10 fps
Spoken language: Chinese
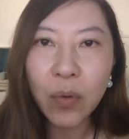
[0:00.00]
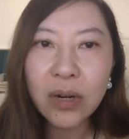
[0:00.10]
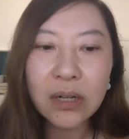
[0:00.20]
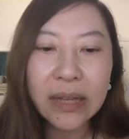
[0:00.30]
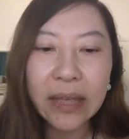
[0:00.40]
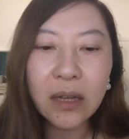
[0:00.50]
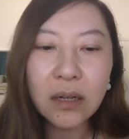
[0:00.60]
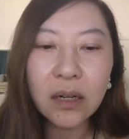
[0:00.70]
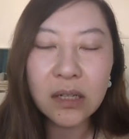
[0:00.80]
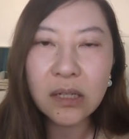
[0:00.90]
或者是给一
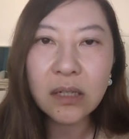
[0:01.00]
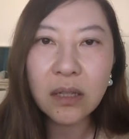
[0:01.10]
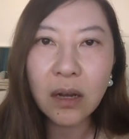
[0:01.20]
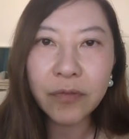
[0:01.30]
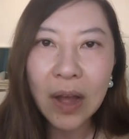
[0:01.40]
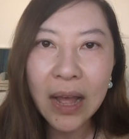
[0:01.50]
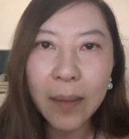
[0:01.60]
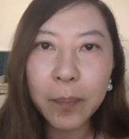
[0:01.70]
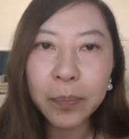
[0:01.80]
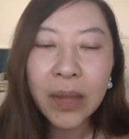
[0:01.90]
个可行性的方
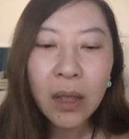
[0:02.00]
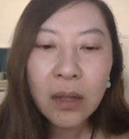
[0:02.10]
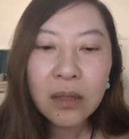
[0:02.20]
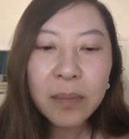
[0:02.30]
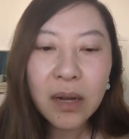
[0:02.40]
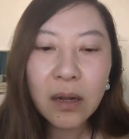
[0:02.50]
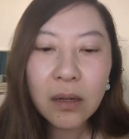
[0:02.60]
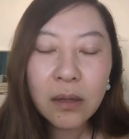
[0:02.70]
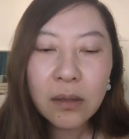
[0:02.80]
案，那么